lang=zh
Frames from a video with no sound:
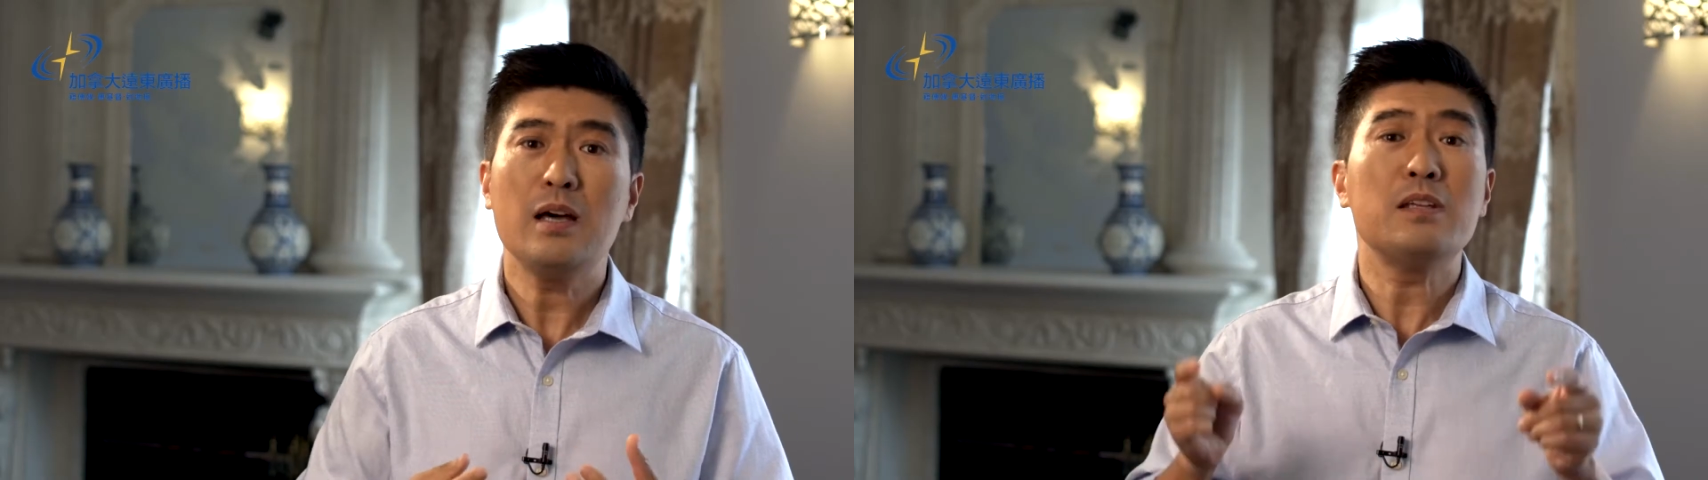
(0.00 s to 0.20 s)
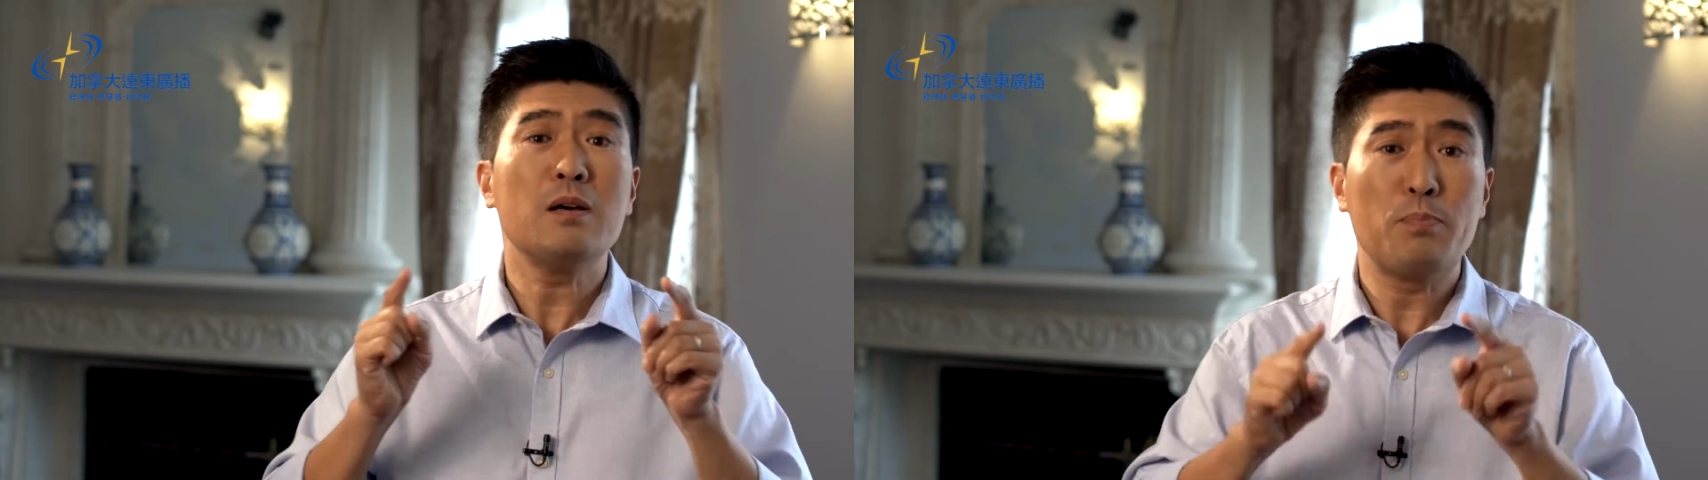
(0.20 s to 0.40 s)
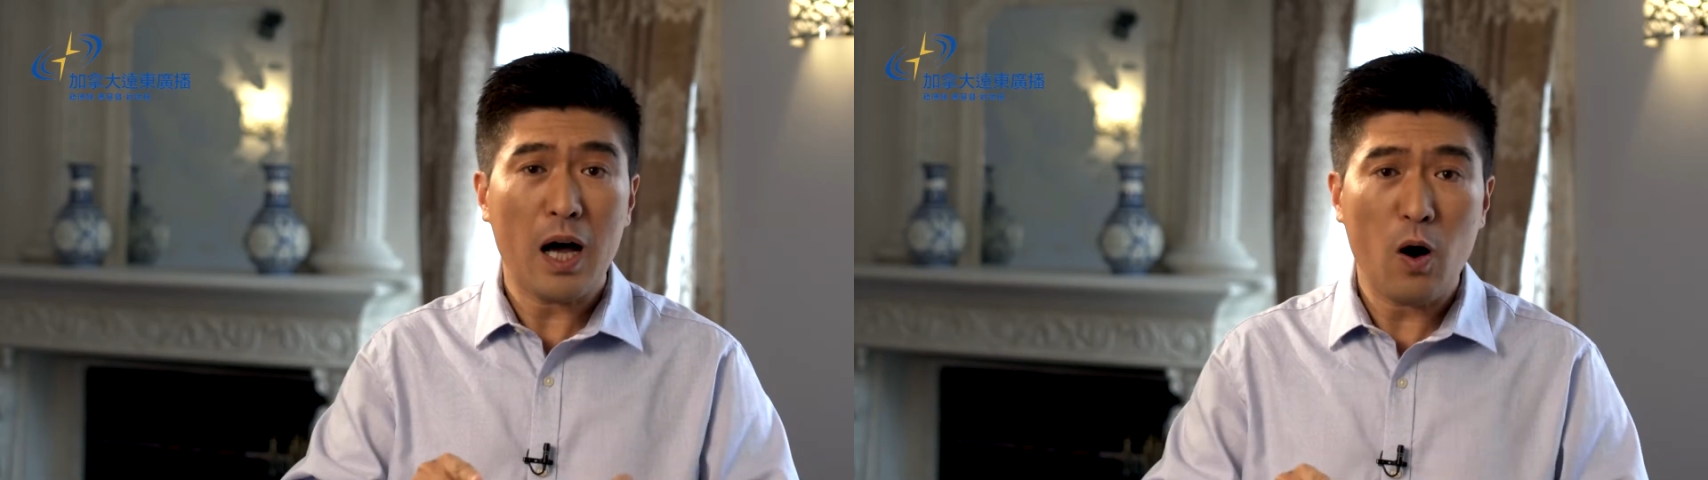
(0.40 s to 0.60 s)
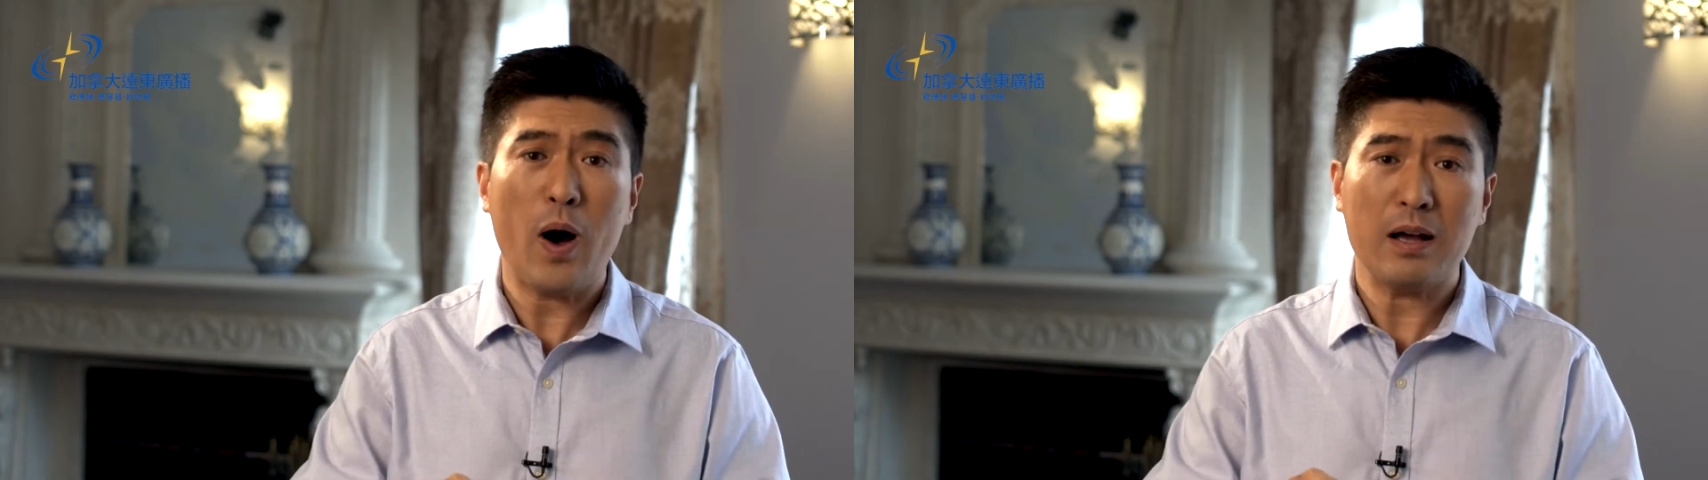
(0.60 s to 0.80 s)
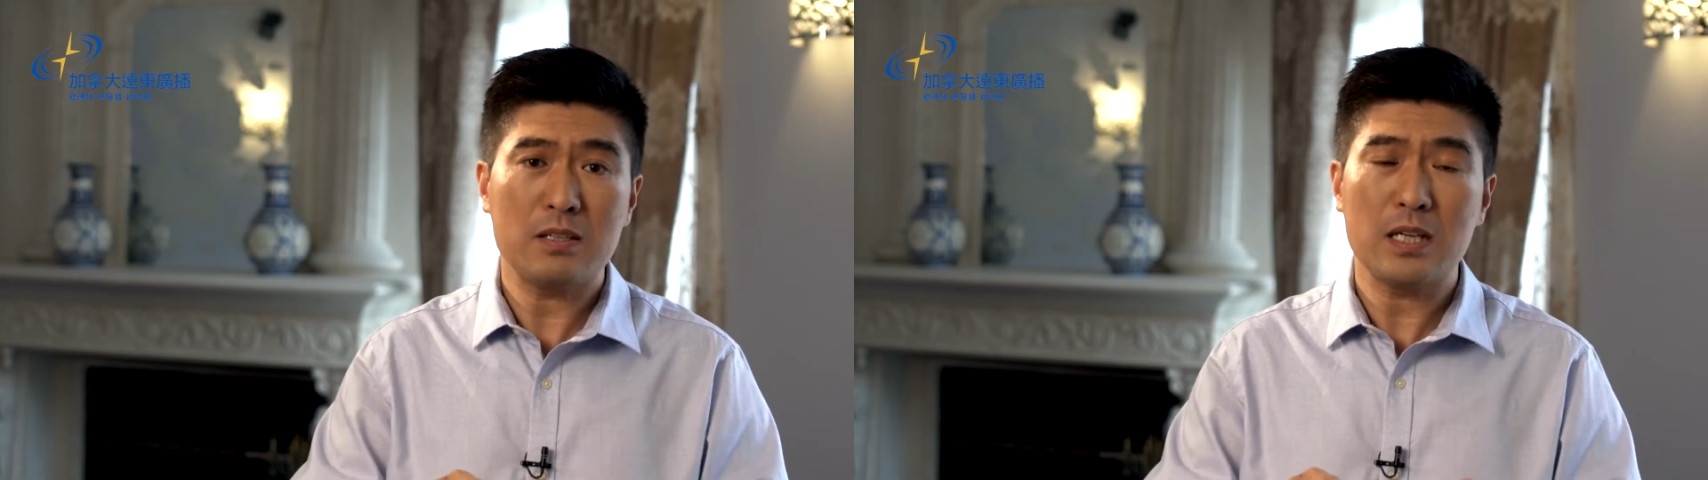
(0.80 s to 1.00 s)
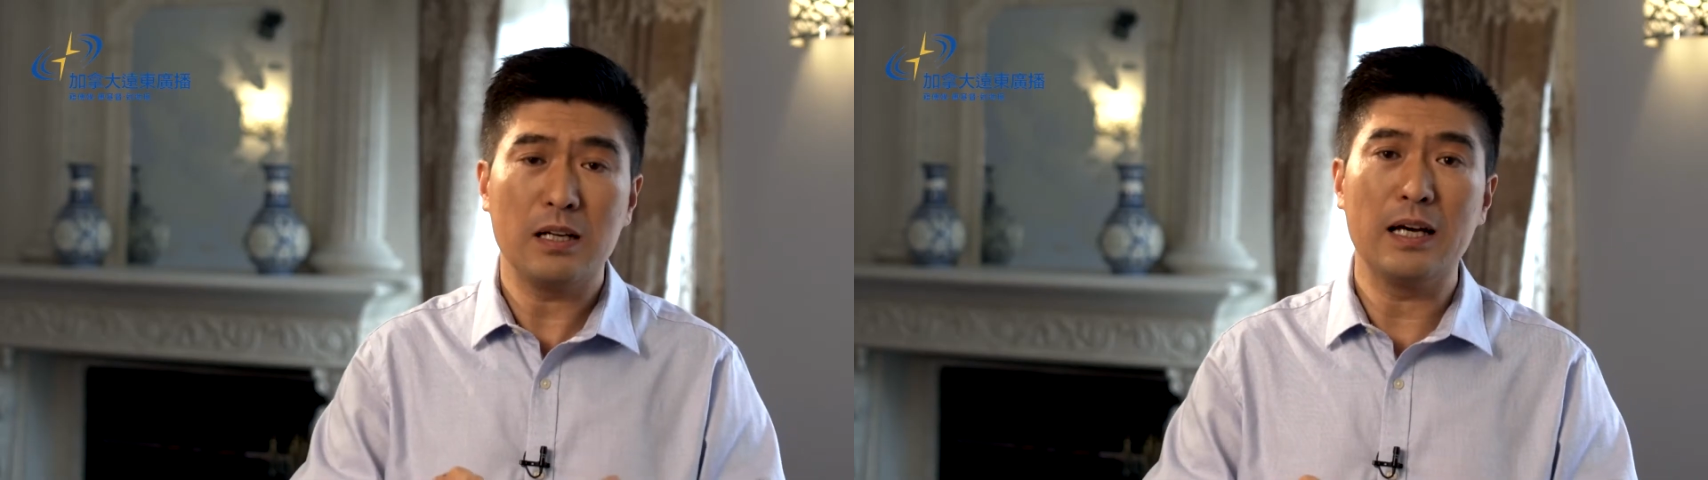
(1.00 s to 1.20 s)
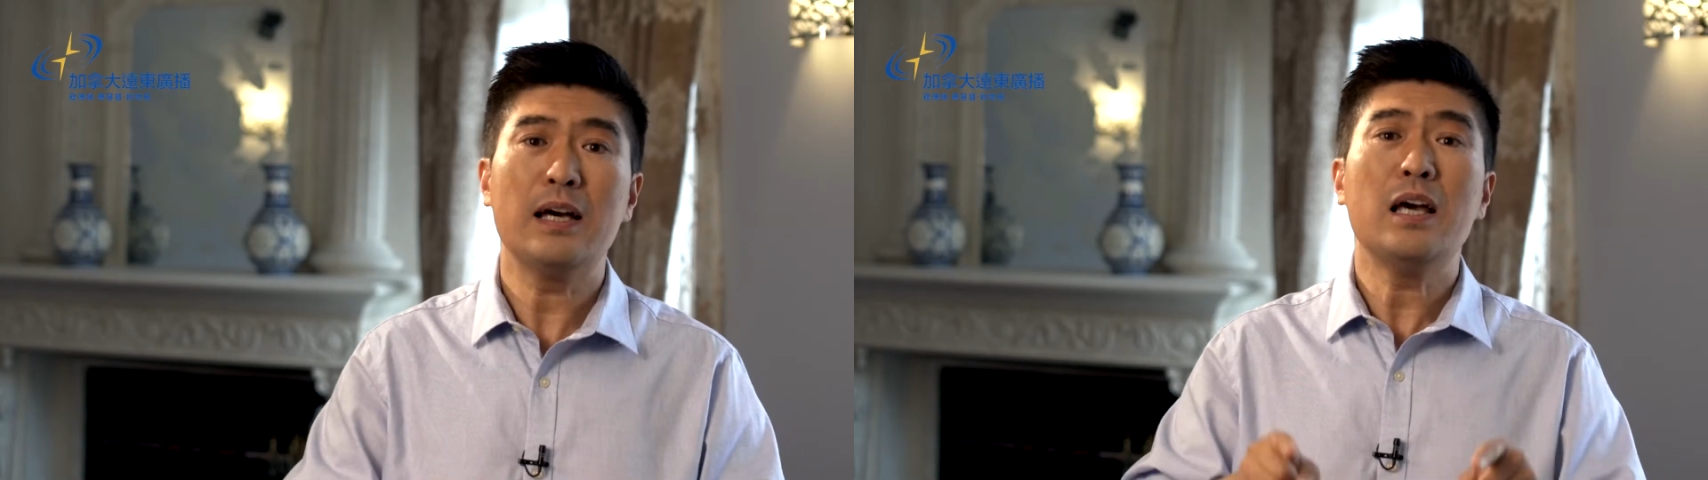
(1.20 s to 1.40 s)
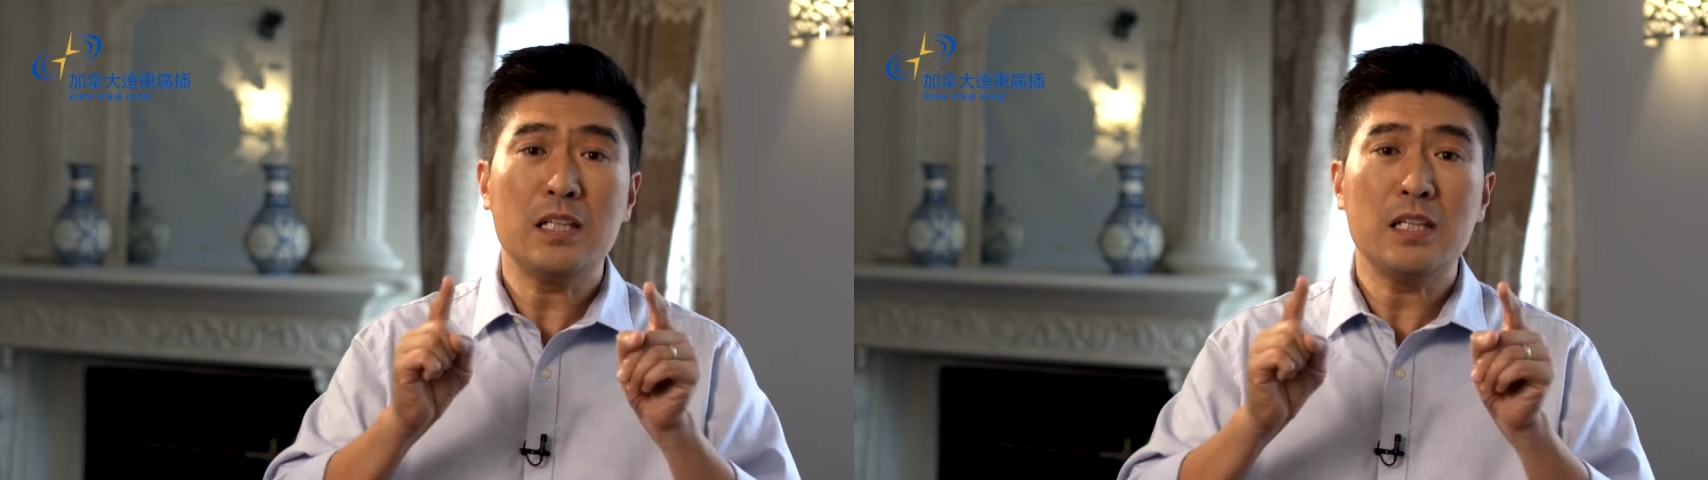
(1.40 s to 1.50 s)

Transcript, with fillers: 你不要忘记了，